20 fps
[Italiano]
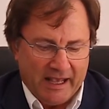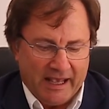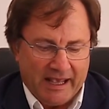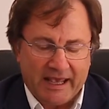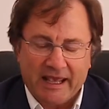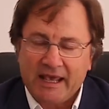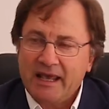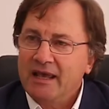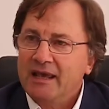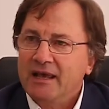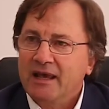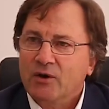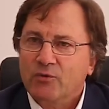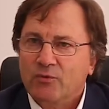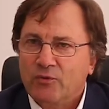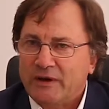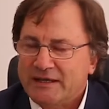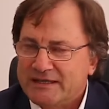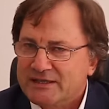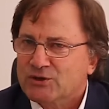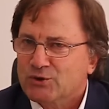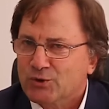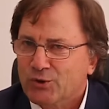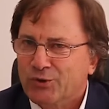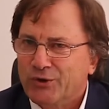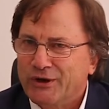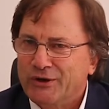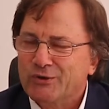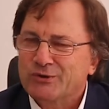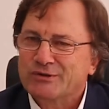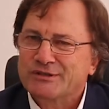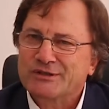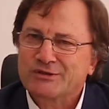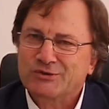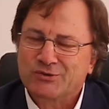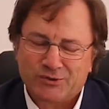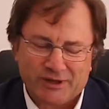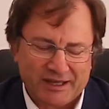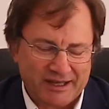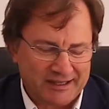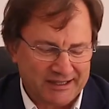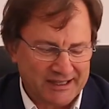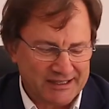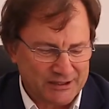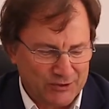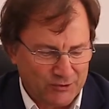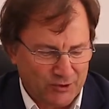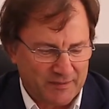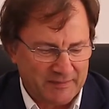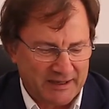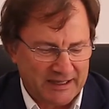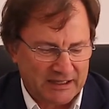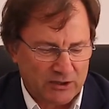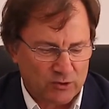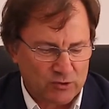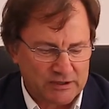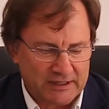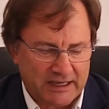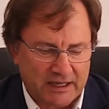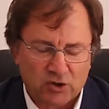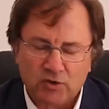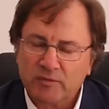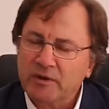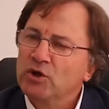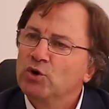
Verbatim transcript: E questo i nostri studenti sicuramente lo sanno.